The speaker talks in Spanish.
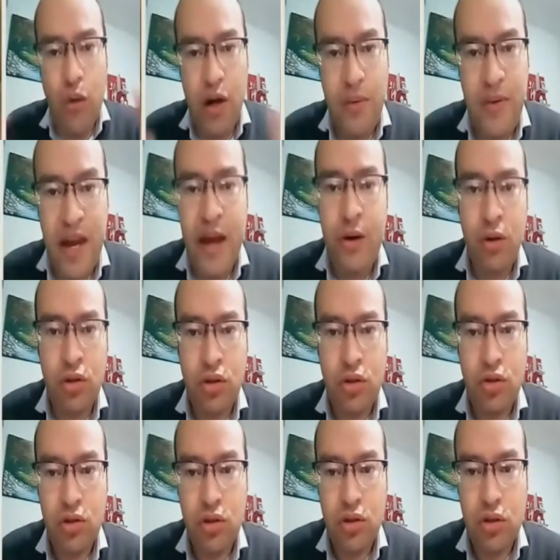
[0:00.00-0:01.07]
los
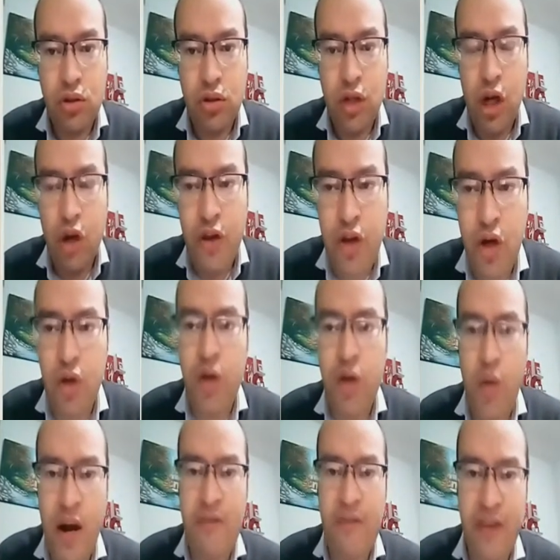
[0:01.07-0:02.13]
bolivianos, y lo digo
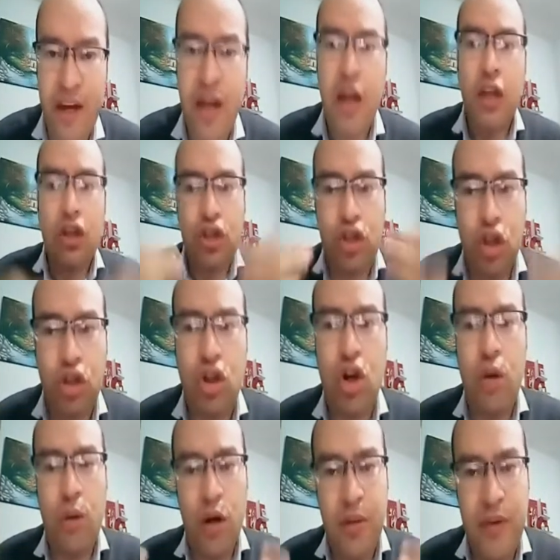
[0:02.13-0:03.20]
de buena fe,
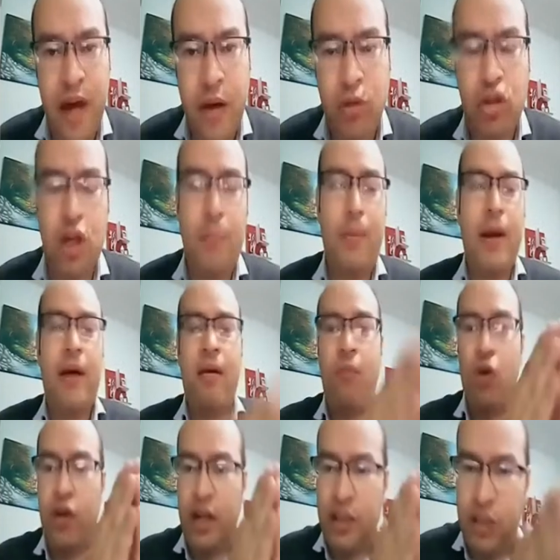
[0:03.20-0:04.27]
todos los bolivianos
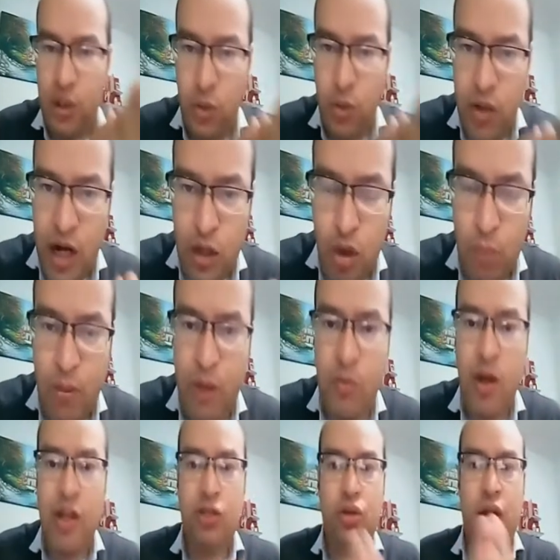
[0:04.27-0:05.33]
esperábamos que el Tribunal
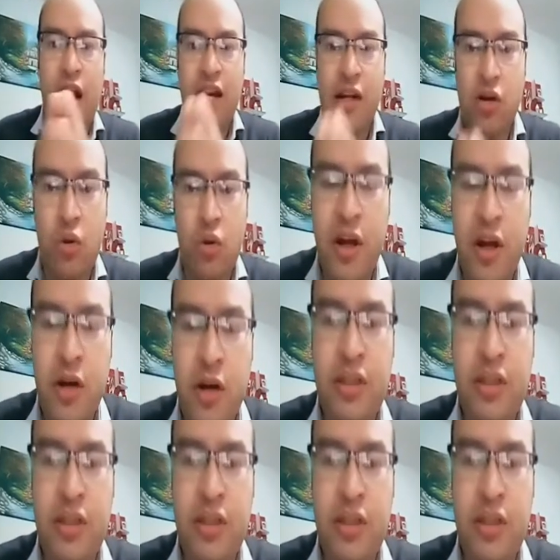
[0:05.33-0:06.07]
Supremo Electoral y el